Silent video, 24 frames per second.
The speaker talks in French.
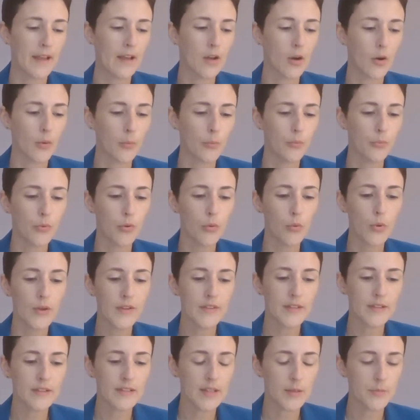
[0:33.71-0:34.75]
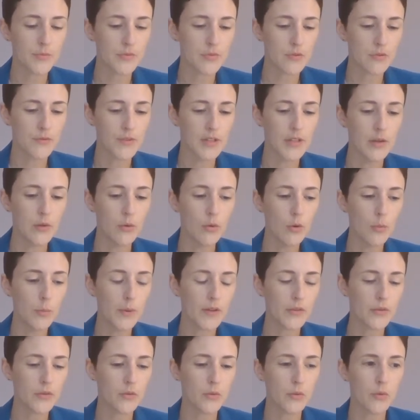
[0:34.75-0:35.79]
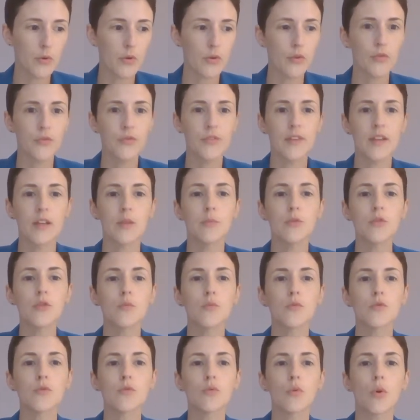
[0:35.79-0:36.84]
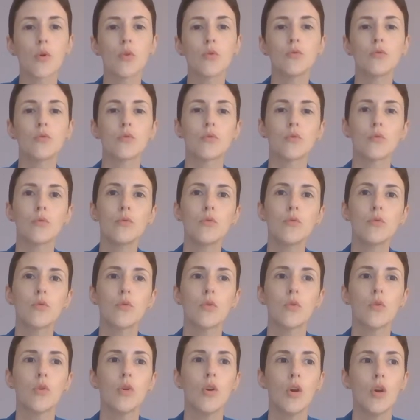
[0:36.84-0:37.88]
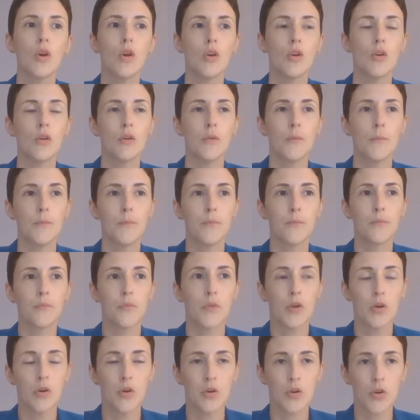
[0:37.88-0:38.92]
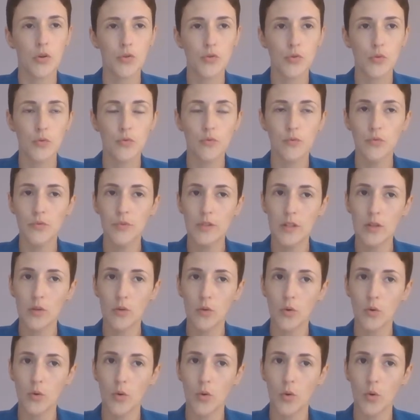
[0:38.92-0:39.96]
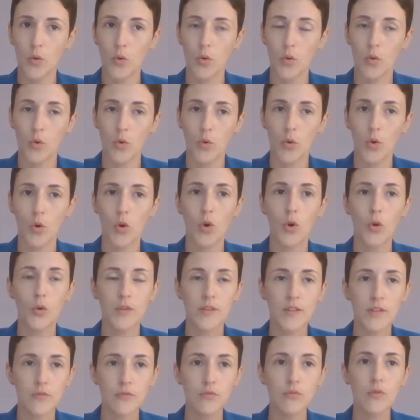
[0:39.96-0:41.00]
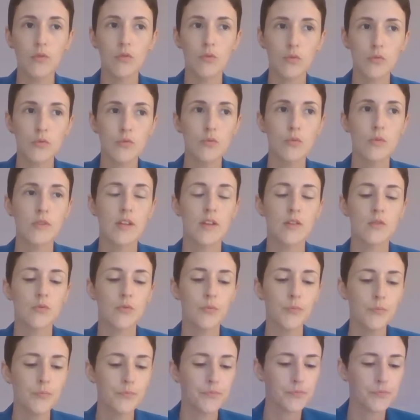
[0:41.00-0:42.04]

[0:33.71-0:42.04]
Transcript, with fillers: Alors pourquoi cette capsule vidéo Parce que euh, finalement je me suis rendu compte que lorsque vous venez en, rendez-vous, en consultation,